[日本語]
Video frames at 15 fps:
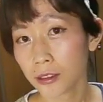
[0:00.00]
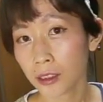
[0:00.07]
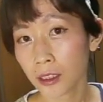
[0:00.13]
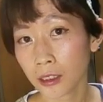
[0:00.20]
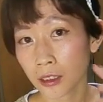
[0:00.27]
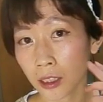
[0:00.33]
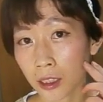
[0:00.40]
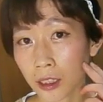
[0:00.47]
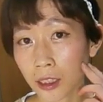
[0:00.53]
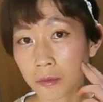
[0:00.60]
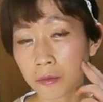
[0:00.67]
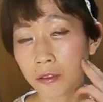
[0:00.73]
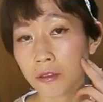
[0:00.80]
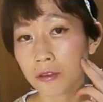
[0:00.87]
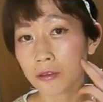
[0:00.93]
反対側
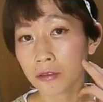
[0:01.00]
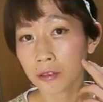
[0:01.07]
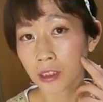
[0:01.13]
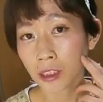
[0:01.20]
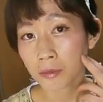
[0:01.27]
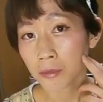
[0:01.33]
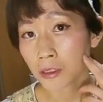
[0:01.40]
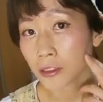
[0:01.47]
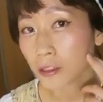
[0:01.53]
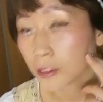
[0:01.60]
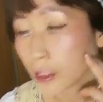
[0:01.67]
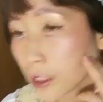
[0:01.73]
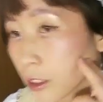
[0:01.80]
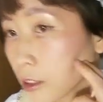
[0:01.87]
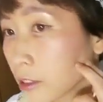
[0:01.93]
も行います
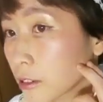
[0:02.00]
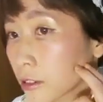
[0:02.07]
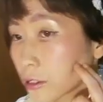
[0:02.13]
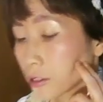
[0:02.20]
ね